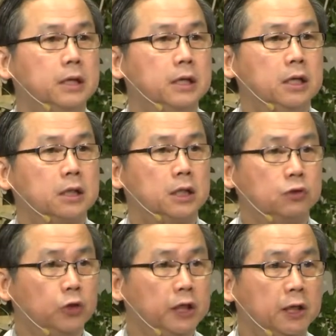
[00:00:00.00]
你得
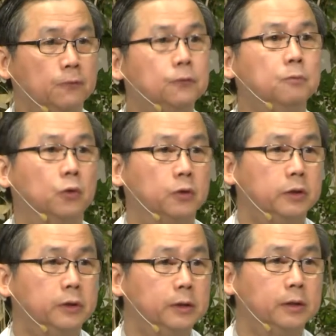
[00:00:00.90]
罪你的父母，
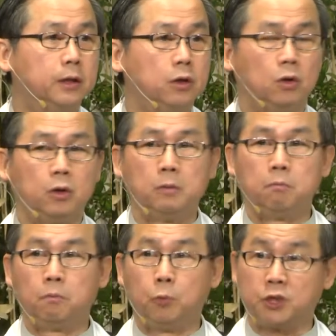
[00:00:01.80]

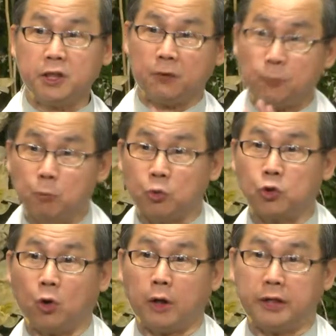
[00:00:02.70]
不是你父母
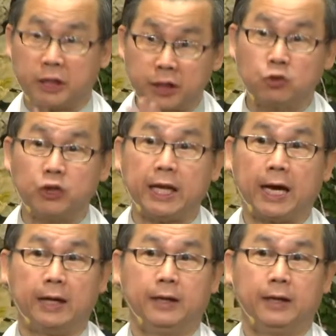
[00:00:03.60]
错，你得罪他，